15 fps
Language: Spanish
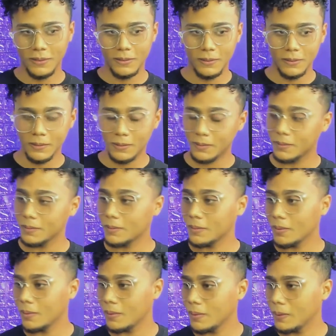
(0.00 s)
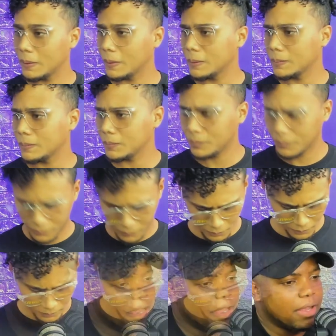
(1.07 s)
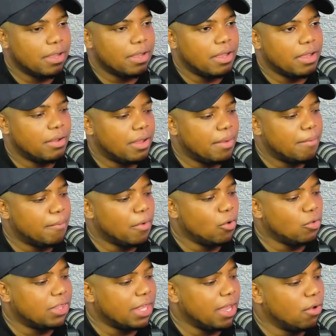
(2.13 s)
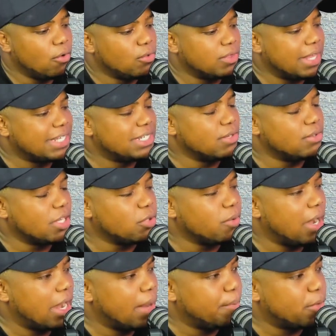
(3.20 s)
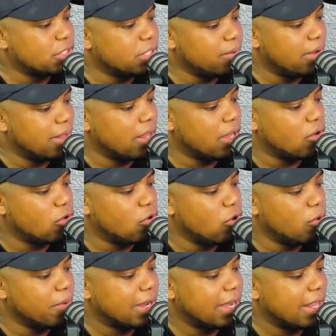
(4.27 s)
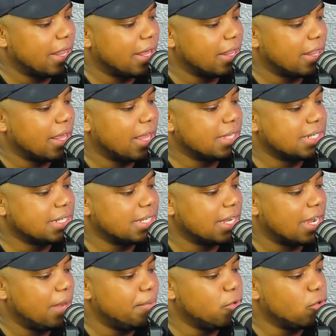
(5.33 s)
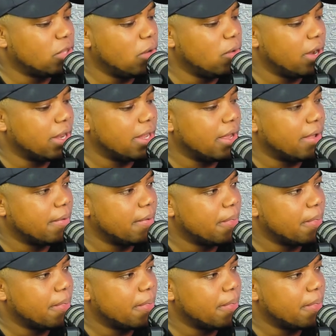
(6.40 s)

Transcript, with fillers: entonces una pregunta. Eh, eh, eh, usted, usted, si usted tuviera la posibilidad económica de hacer ese cambio, ¿usted lo haría?